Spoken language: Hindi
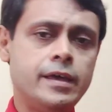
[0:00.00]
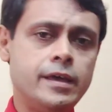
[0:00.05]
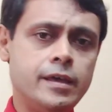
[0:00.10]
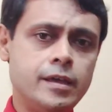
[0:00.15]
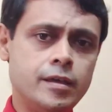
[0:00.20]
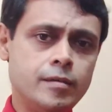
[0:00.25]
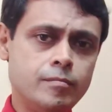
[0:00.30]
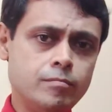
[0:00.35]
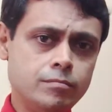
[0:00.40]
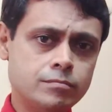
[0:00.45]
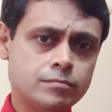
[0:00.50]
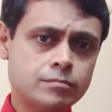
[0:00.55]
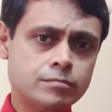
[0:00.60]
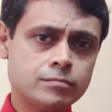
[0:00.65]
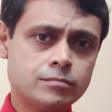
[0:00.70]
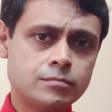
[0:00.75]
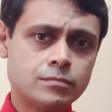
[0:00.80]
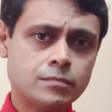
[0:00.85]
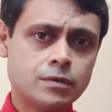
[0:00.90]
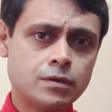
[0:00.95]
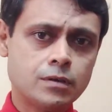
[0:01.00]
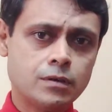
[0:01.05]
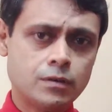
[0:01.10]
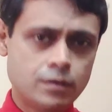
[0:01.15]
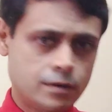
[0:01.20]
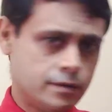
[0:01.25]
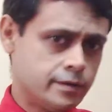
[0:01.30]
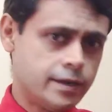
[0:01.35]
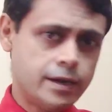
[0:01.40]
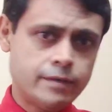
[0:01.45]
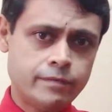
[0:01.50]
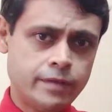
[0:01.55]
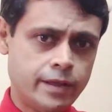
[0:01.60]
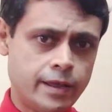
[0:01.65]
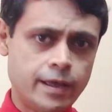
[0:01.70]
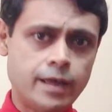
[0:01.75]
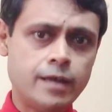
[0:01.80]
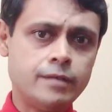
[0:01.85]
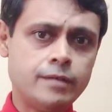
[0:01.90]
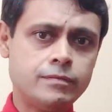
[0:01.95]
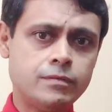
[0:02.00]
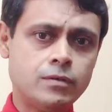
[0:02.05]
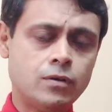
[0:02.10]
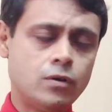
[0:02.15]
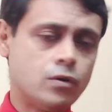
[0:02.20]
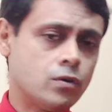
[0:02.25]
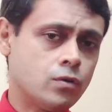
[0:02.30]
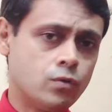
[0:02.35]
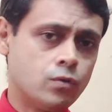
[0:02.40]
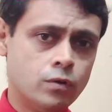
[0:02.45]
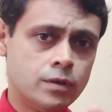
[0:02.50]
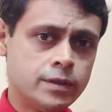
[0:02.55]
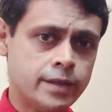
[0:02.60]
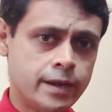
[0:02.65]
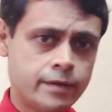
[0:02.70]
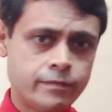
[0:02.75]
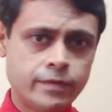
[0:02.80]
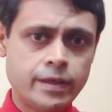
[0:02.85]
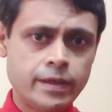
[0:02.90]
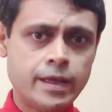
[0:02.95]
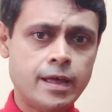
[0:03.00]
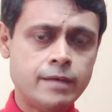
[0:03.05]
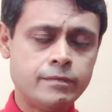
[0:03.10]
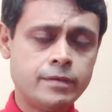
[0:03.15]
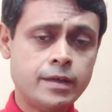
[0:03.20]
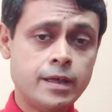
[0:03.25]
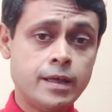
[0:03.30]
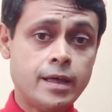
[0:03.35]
एम दैट वी हैव और अ गोल दैट वी हैव